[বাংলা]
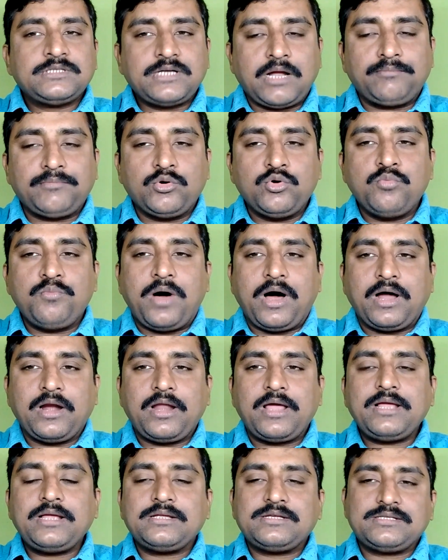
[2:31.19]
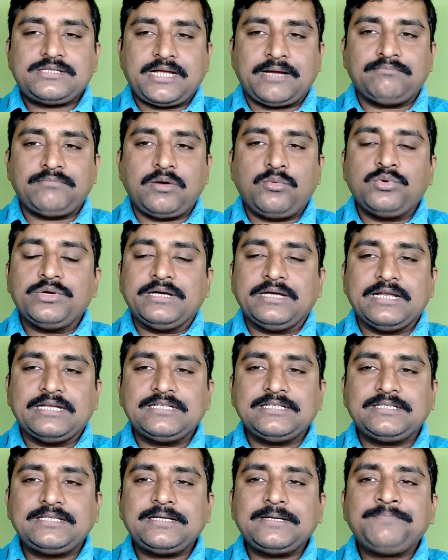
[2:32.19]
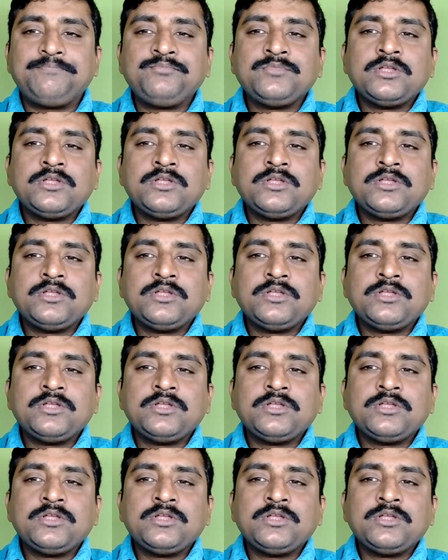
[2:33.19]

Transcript: রামবাবু বাংলায় শ্যামবাবু ইংরেজিতে